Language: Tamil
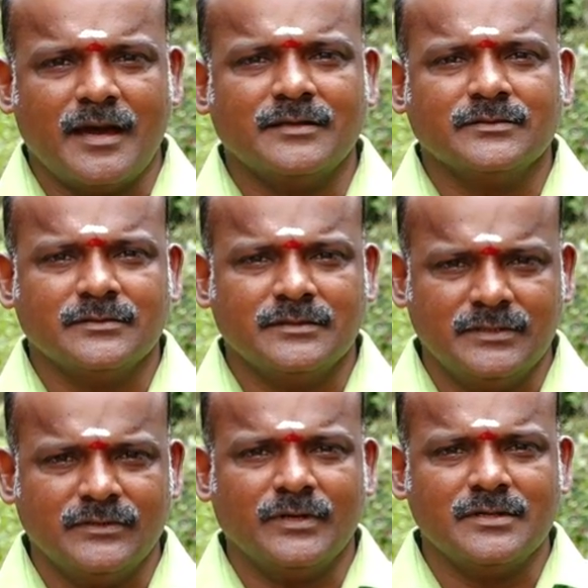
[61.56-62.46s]
யாரும்
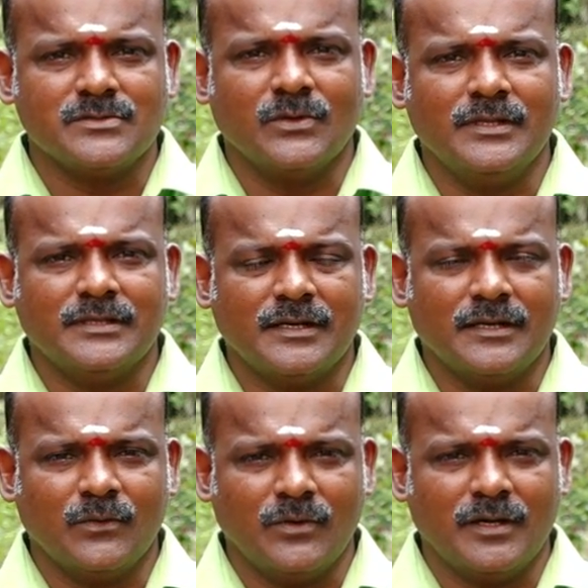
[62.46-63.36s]
இதுவரையிலும்
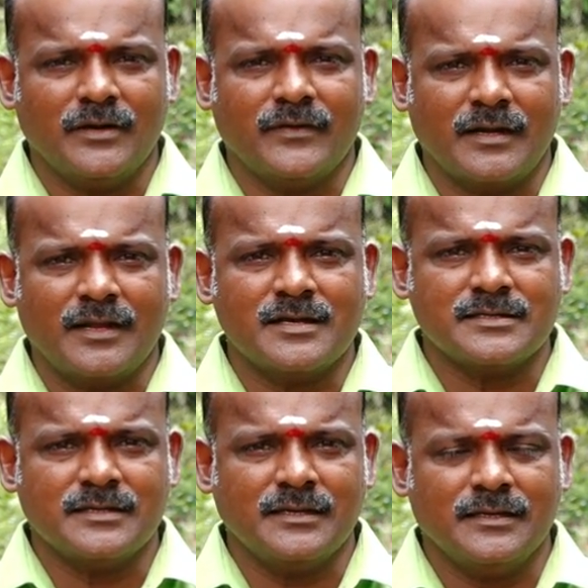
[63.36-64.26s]
சொல்லித்தரல உலக
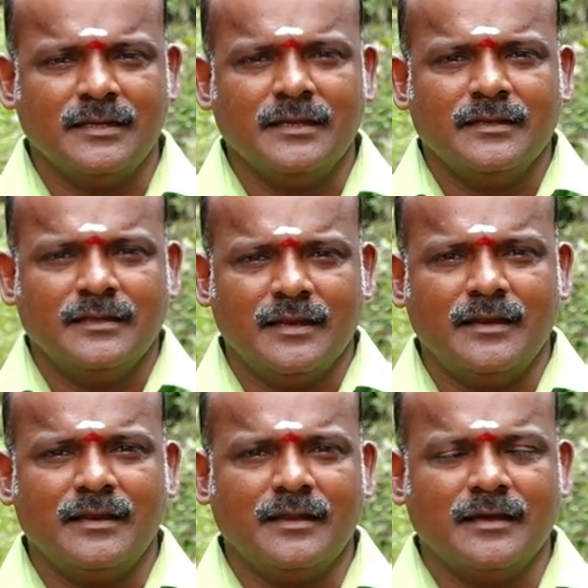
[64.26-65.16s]
வரலாற்றில்
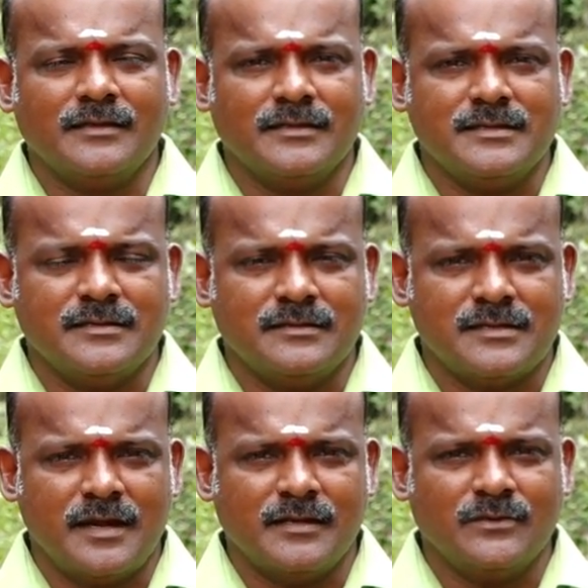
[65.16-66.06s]
எல்லா நீங்கள்
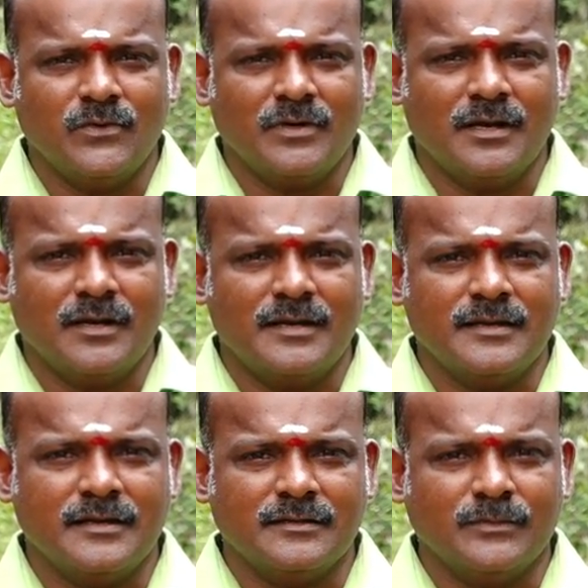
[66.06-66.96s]
ஞான நூல்கள்லாம்
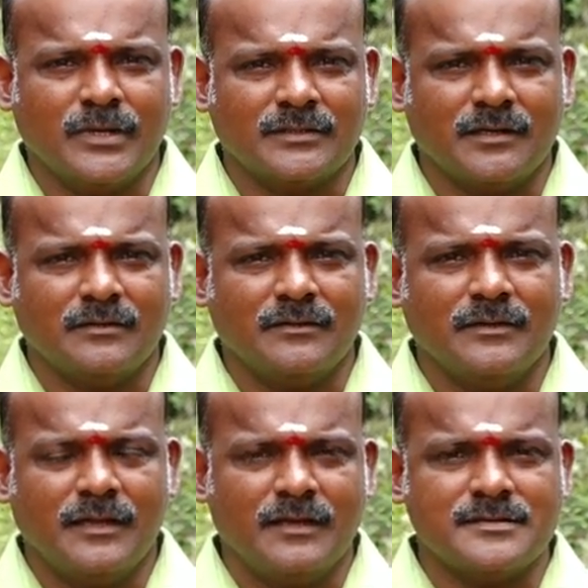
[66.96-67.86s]
நீங்கள் எடுத்து பார்த்தாலும்
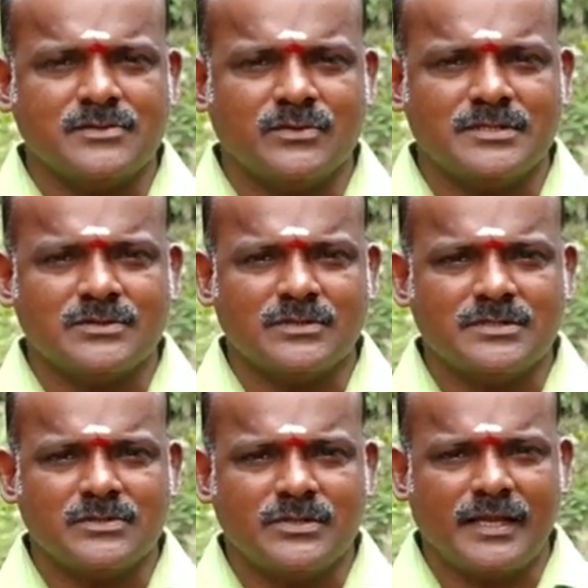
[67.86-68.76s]
எல்லாம் சுற்றி
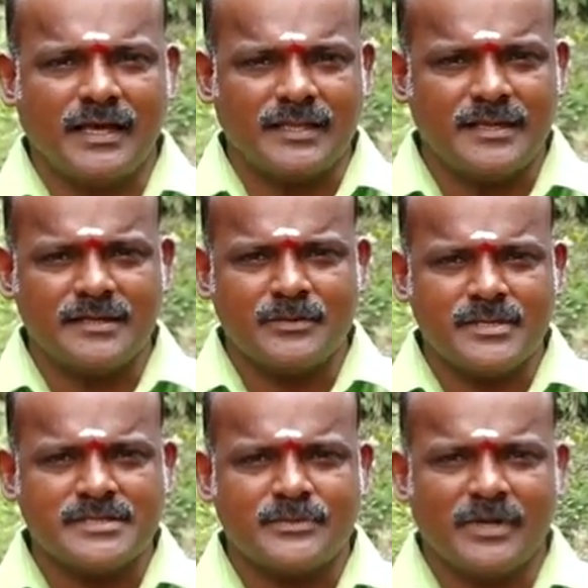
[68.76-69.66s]
சுற்றி சுற்றி கதையை தான்
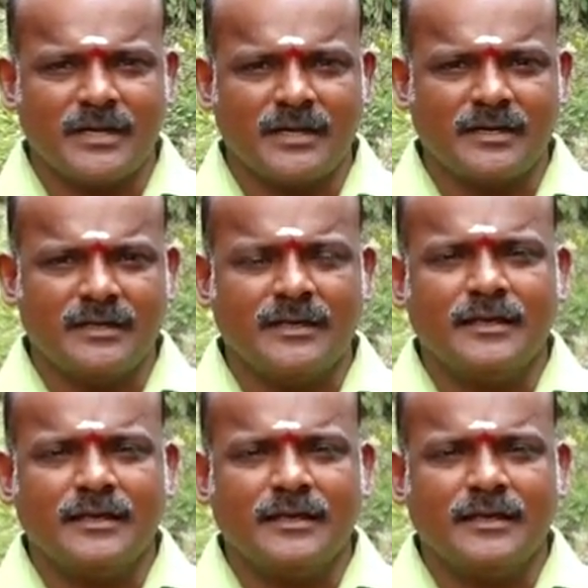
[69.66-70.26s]
பேசிப்பாங்க